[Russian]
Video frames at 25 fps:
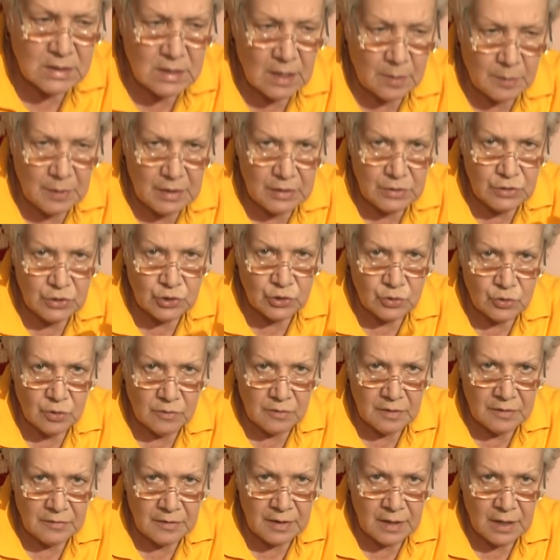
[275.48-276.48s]
самый
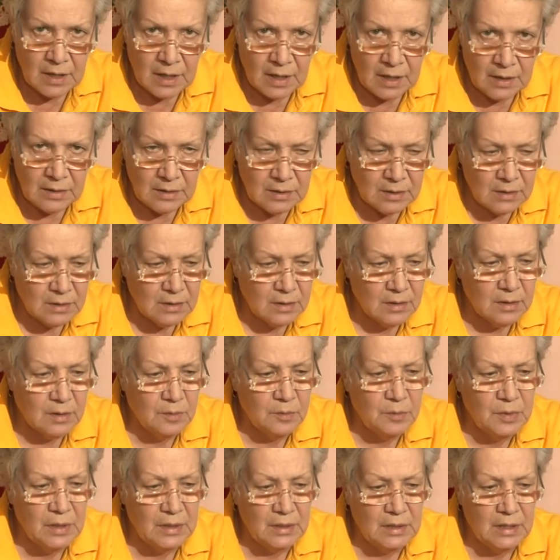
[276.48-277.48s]
дешевый вариант. Э,
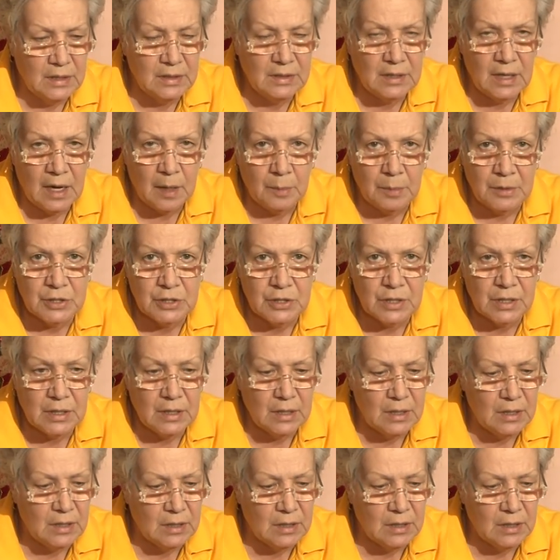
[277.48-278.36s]
белые тряпочки,